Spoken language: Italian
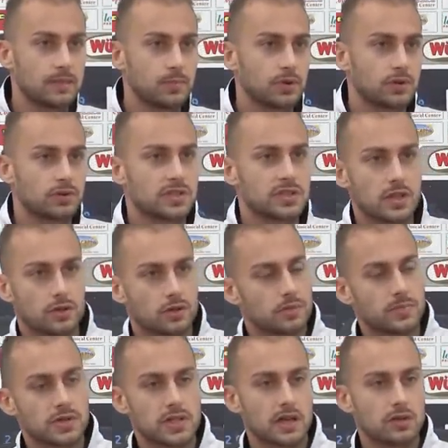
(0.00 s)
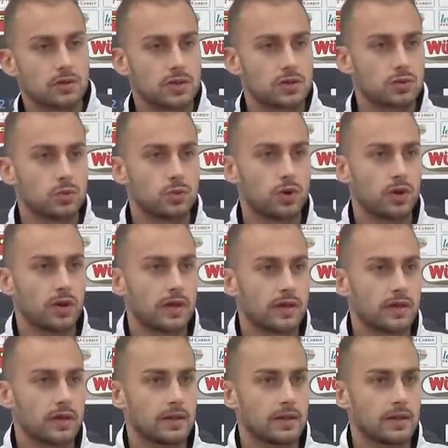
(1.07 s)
poi non è stato ripescato nessuno e